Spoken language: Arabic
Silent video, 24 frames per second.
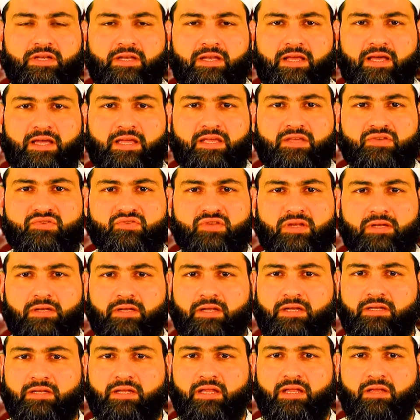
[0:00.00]
الله
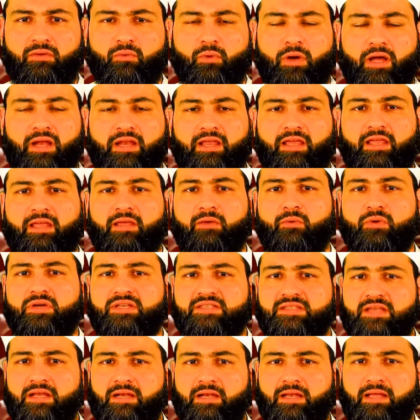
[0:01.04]
صلى الله عليه
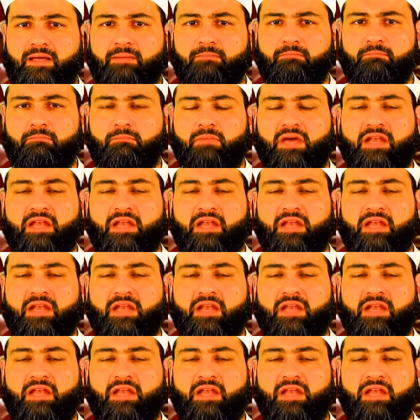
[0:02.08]
وسلم